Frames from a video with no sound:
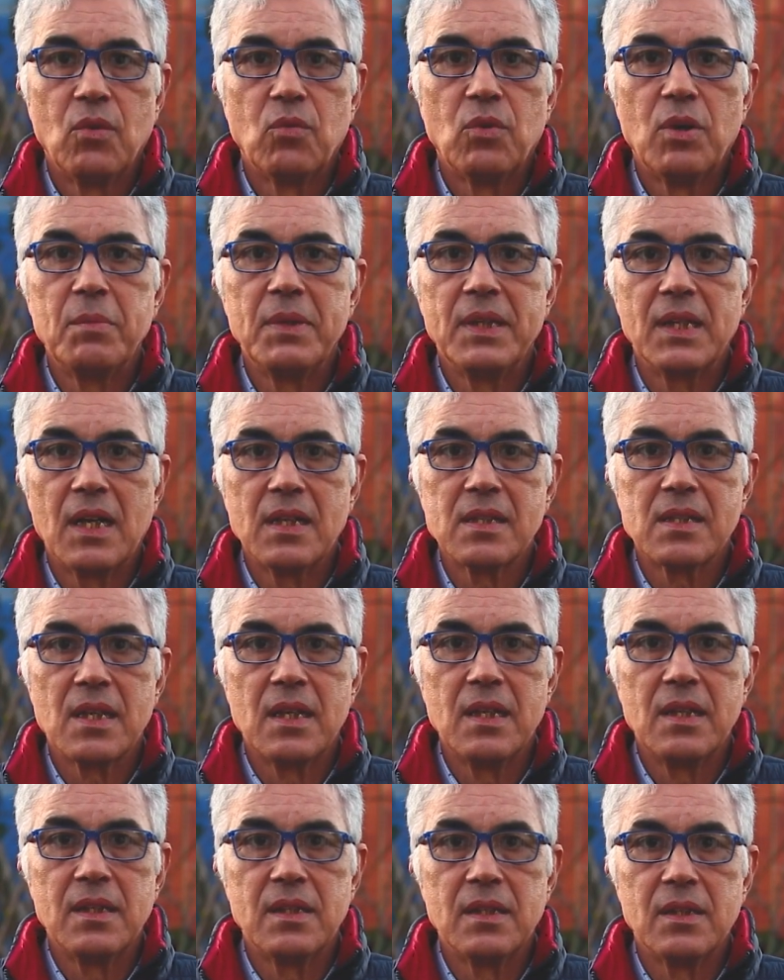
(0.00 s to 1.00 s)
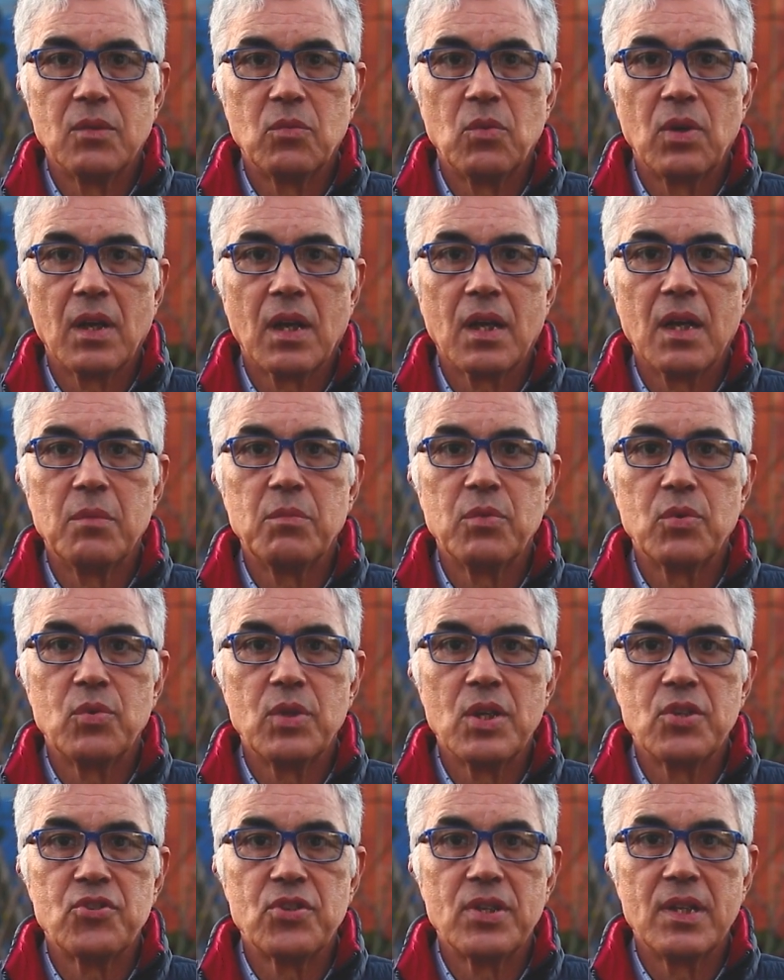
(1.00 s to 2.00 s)
ومن عسل والخمر
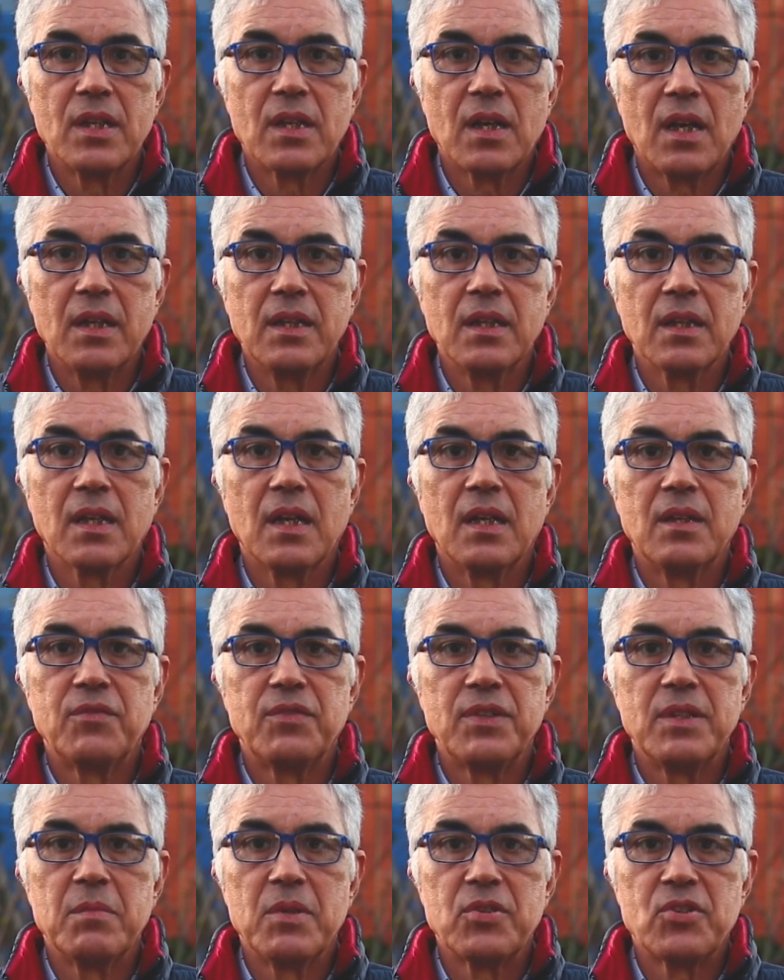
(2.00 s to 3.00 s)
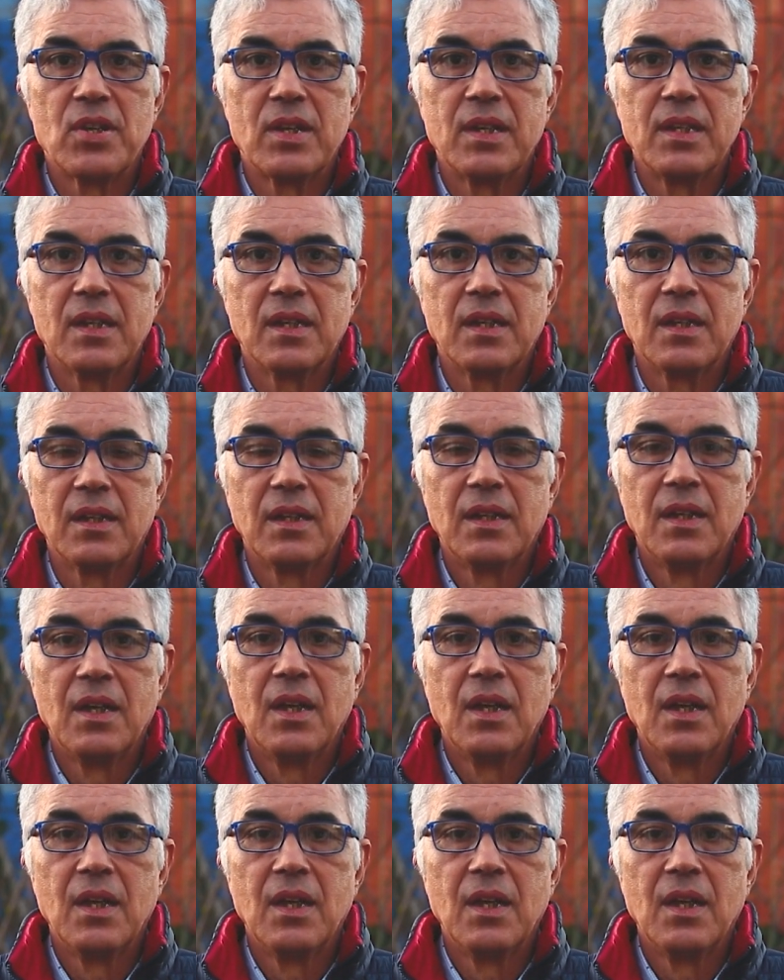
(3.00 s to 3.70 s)
يجري رحيقا في مجاريها